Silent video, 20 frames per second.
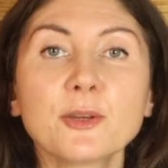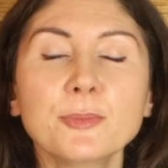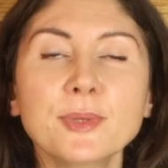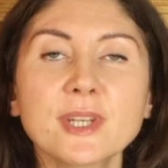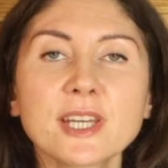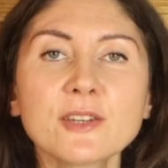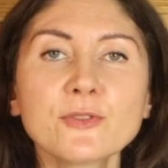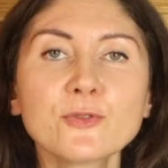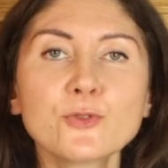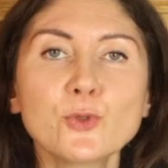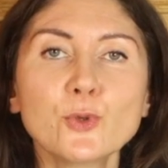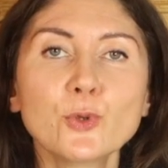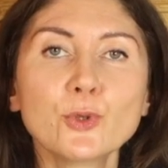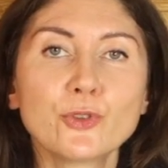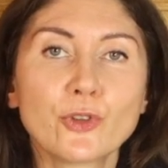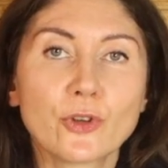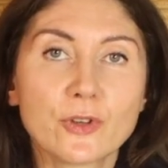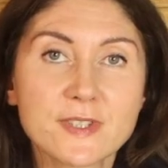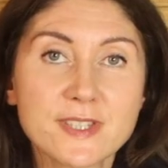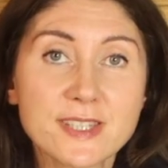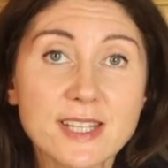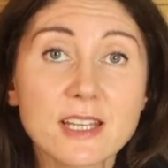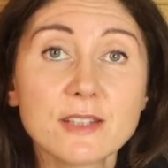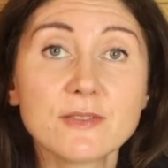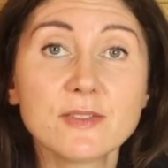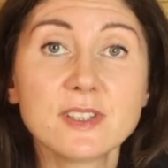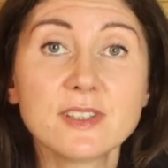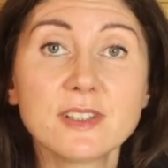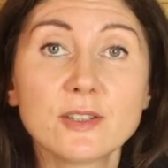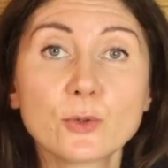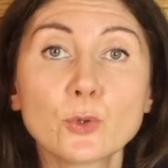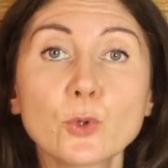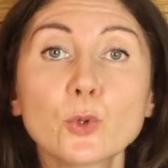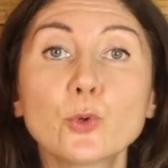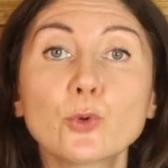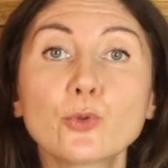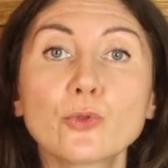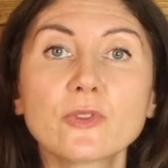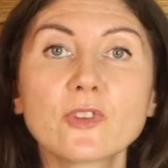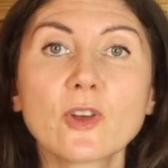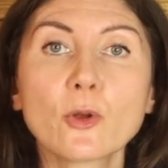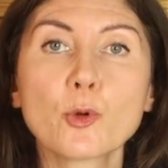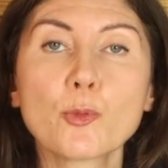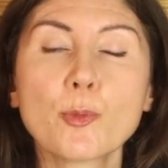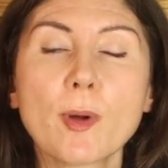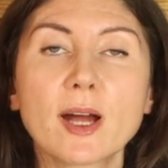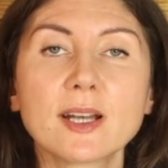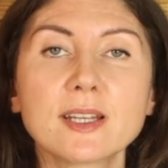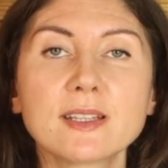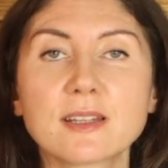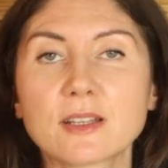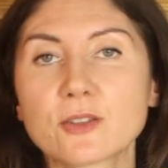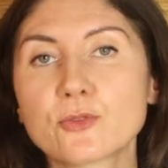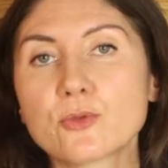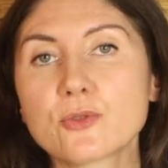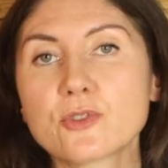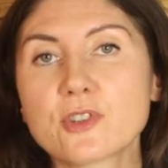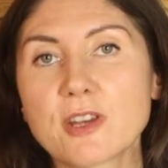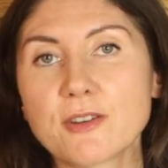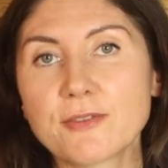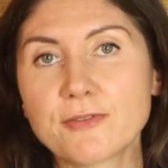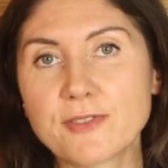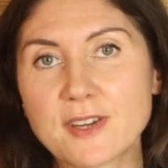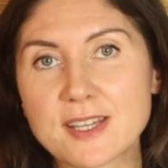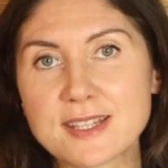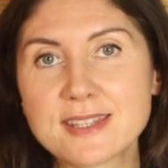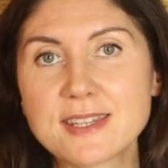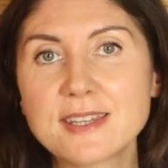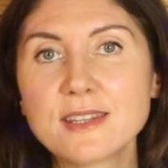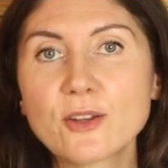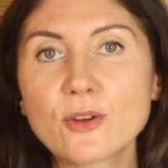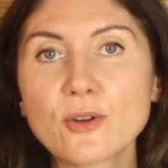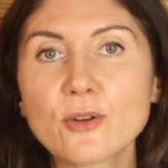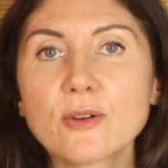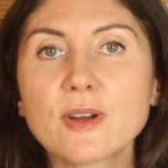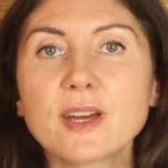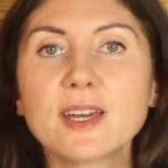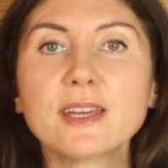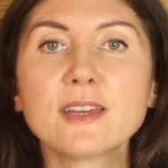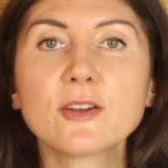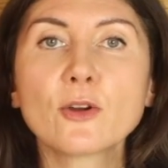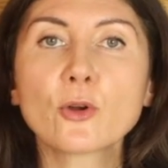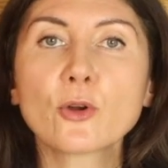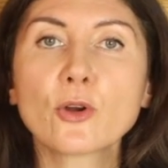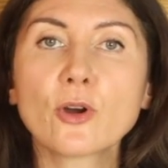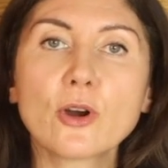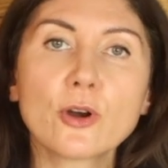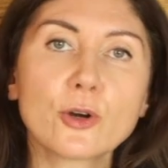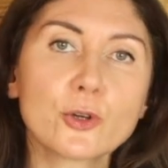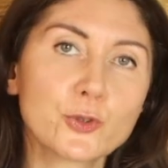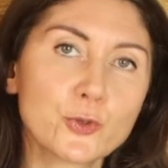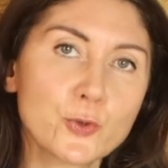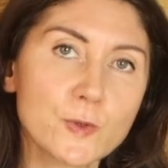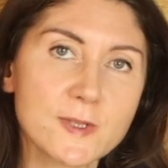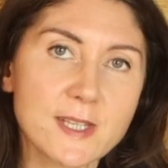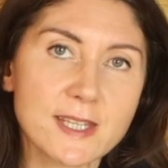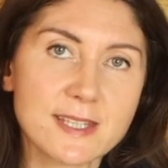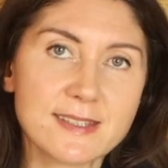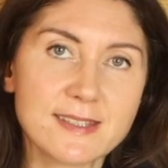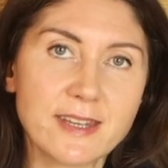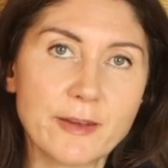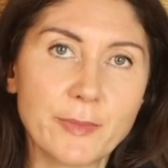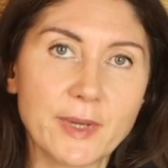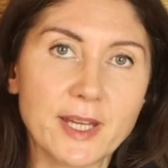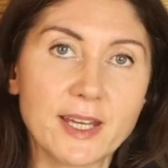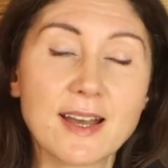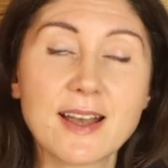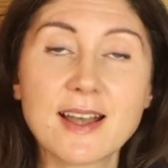Bienvenue dans cette vidéo où nous allons parler d'un sujet fascinant et encore sous-estimé,